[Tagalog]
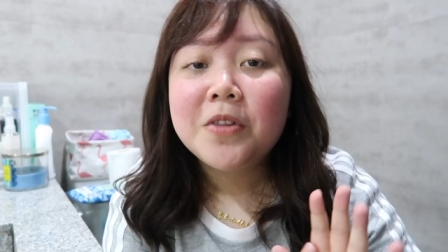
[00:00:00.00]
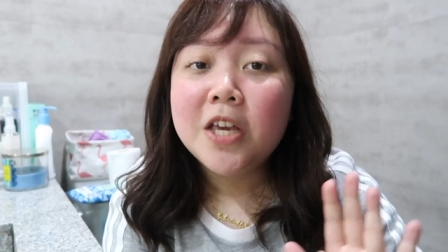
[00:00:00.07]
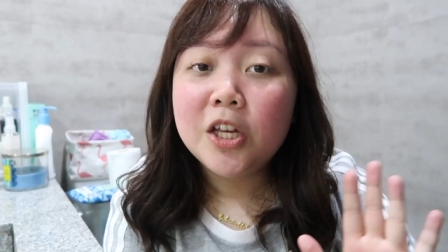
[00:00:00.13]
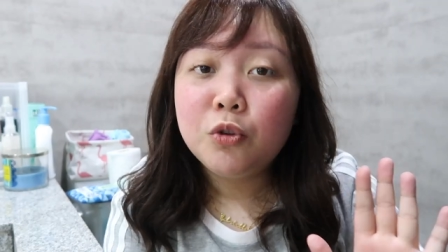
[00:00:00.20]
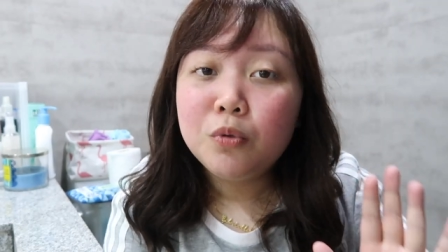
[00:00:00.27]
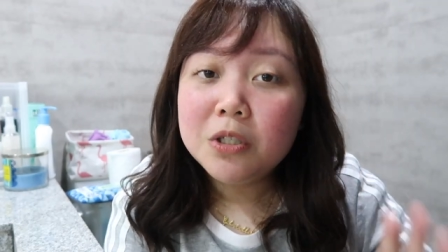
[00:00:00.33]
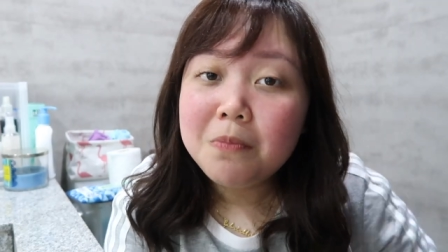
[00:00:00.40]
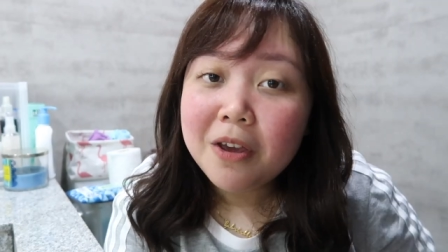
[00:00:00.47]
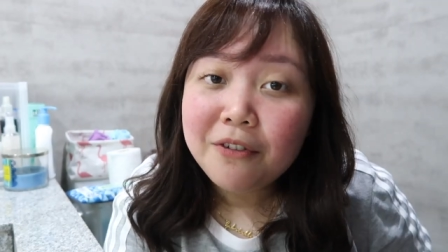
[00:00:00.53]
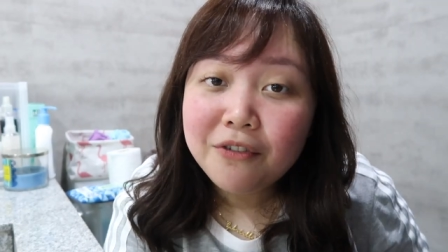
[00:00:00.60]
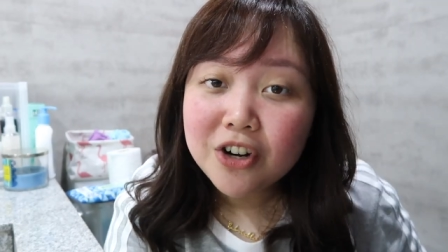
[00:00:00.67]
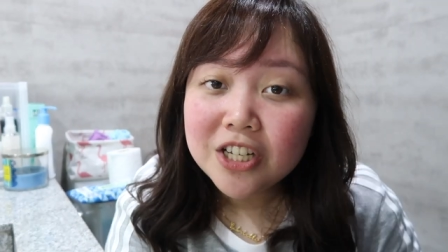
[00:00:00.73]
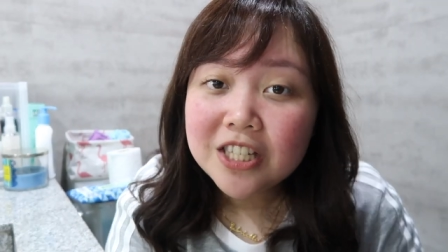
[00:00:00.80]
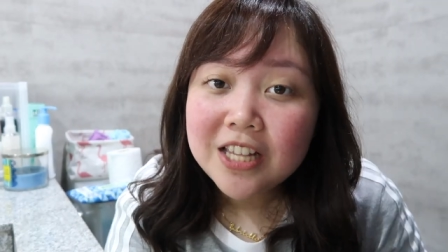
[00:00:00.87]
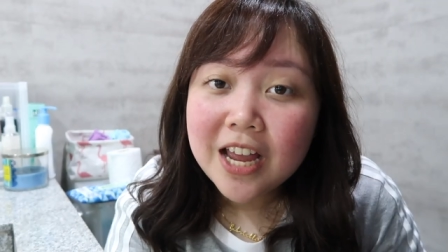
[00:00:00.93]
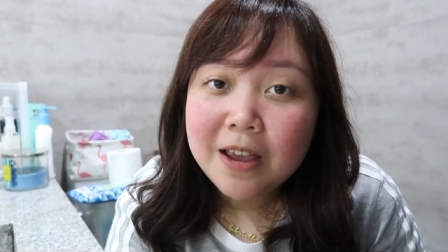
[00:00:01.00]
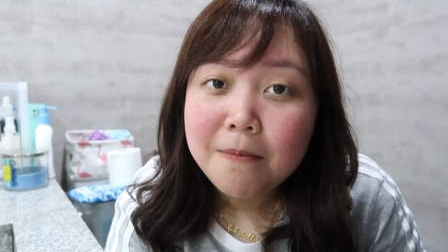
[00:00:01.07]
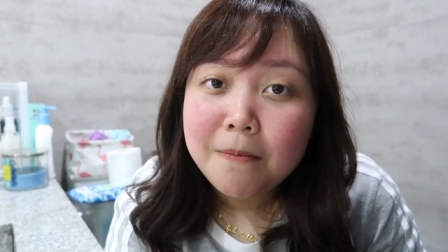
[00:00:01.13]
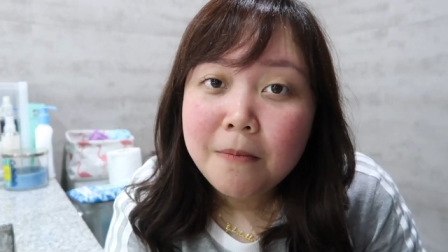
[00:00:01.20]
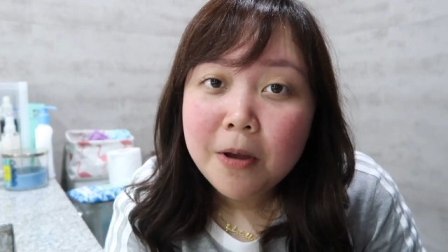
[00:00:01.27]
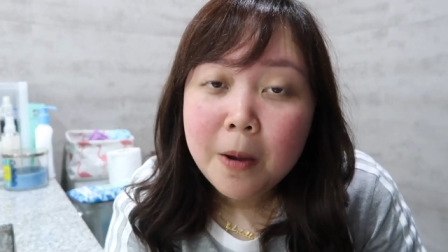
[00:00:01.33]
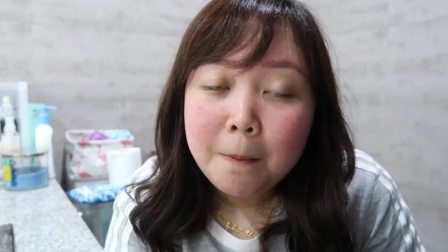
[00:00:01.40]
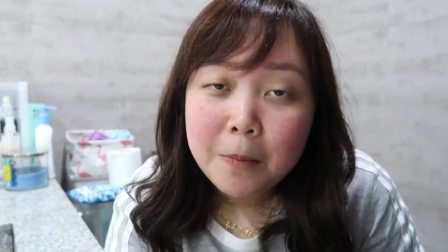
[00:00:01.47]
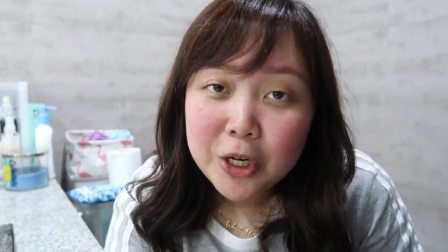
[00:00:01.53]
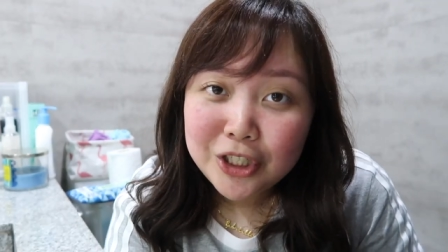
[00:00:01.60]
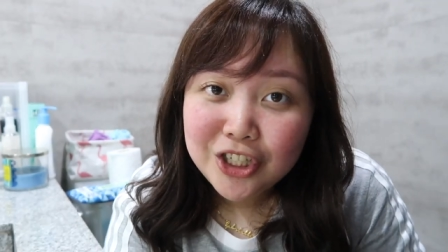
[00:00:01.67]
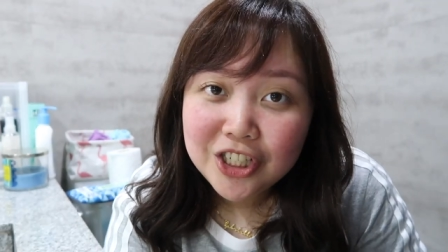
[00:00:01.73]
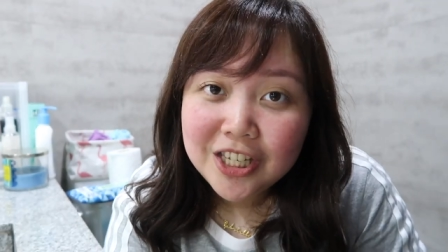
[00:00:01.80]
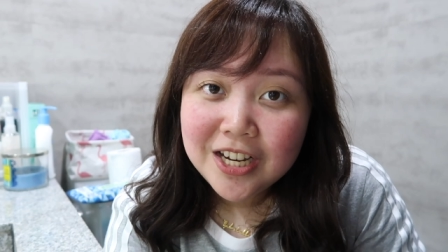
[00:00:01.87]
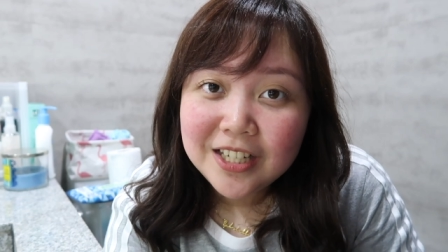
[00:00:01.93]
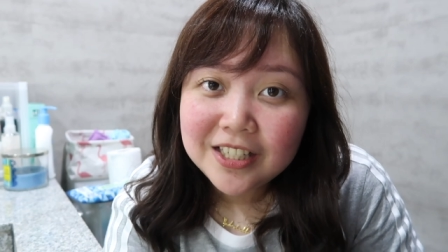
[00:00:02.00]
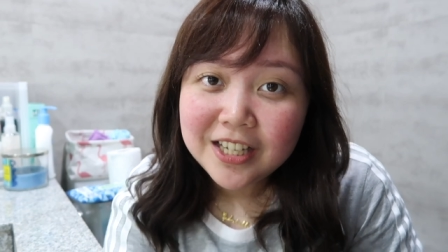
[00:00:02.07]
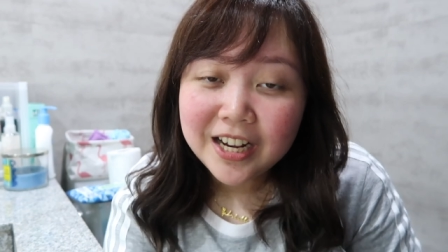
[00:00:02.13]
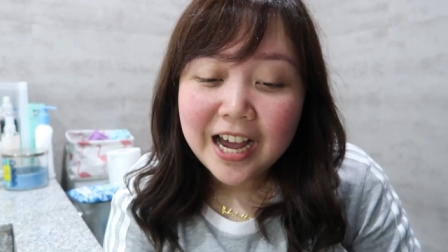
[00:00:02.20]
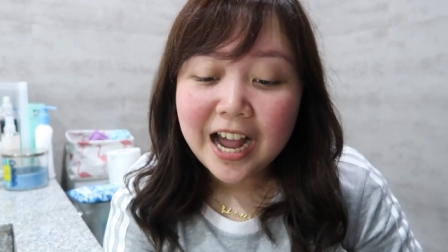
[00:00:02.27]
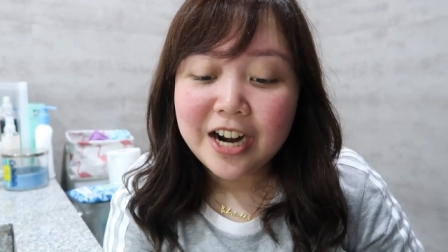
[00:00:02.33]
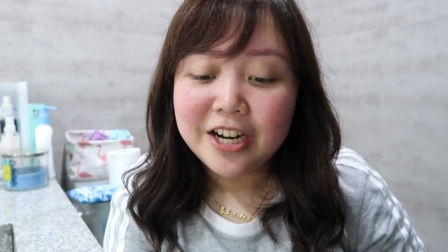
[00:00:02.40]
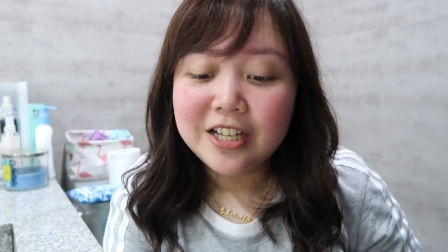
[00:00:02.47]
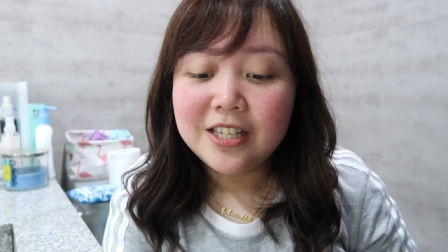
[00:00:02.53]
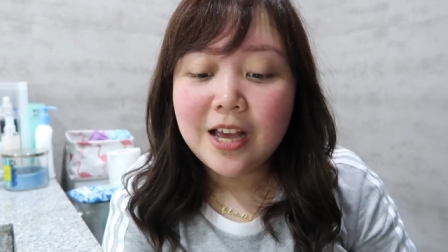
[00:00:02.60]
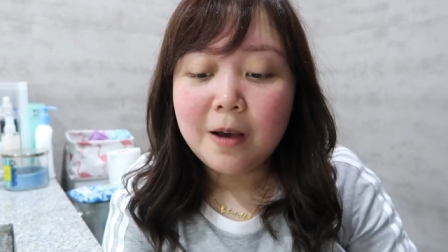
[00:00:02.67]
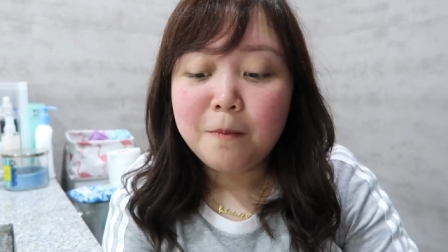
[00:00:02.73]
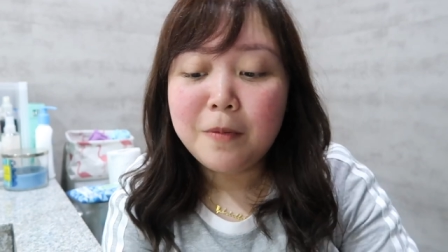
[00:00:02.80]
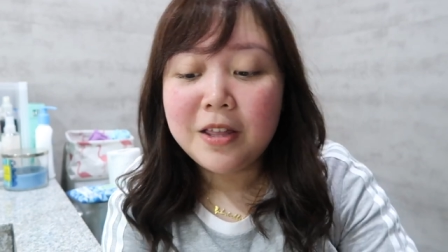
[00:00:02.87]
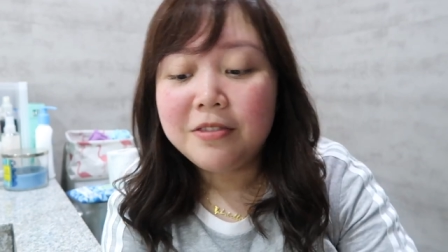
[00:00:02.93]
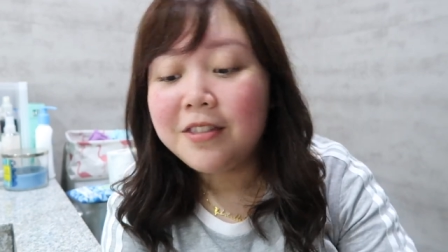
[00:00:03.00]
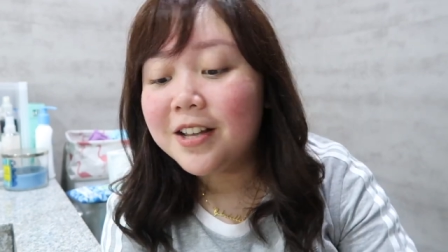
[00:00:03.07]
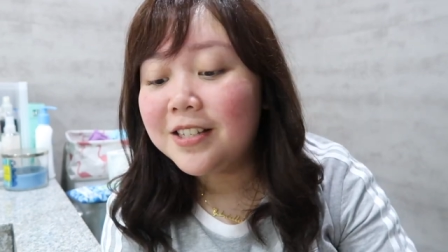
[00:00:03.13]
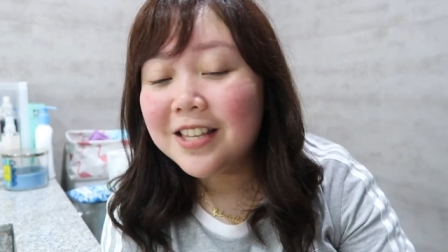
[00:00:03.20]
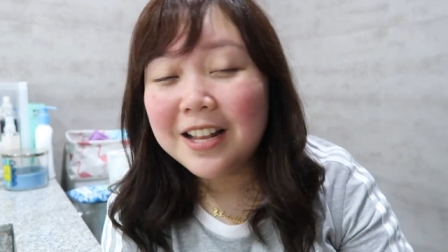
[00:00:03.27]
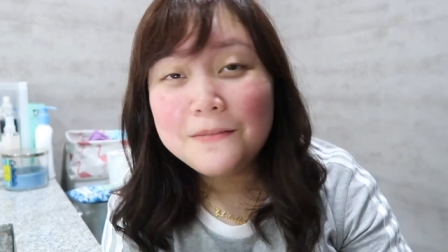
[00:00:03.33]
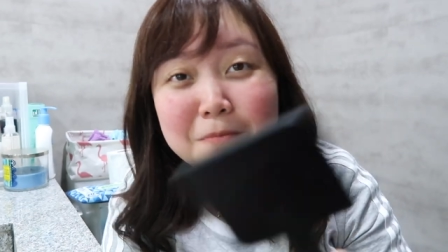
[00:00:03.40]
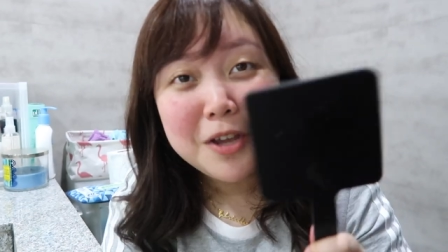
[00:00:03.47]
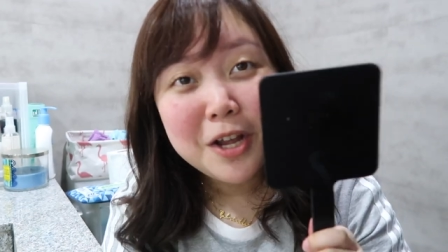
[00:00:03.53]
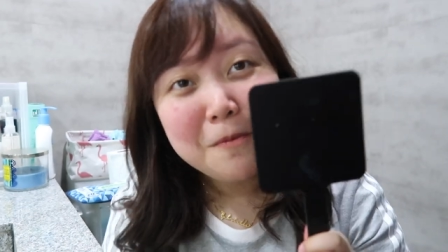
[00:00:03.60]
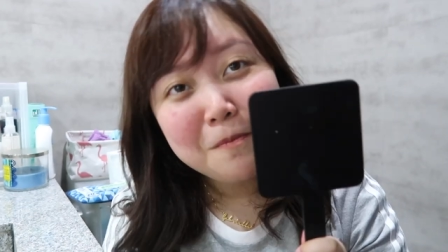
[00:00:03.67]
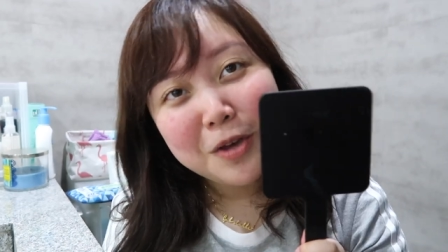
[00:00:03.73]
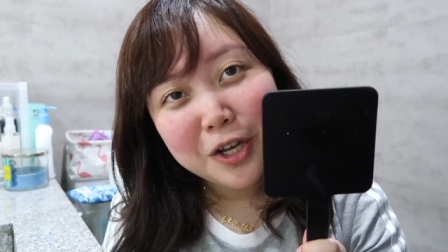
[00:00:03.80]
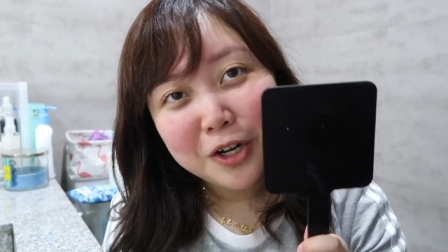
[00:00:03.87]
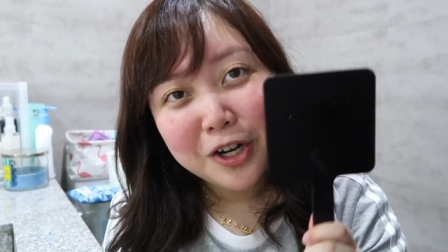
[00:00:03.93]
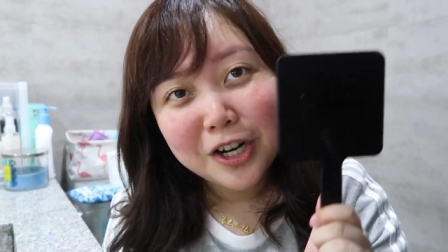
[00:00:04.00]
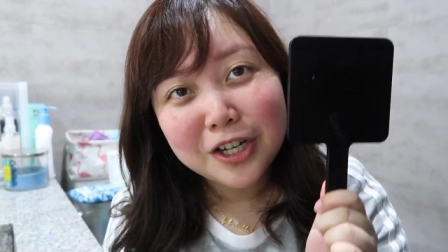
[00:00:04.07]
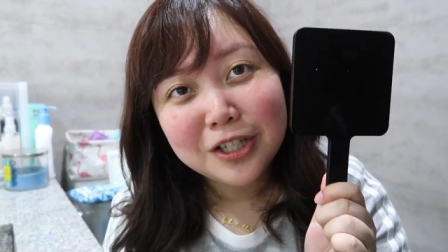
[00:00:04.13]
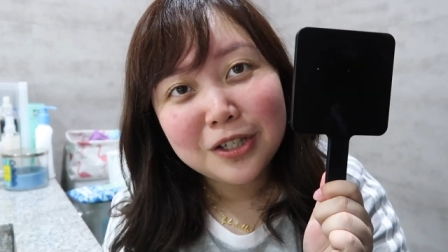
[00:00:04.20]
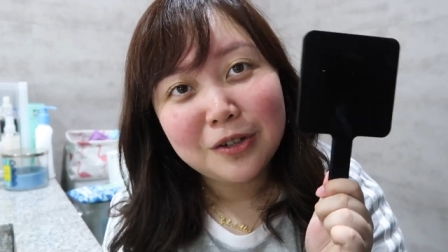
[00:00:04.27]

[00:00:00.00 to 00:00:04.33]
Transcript: it was my first time purchasing sa Caris app and they sent me a mirror.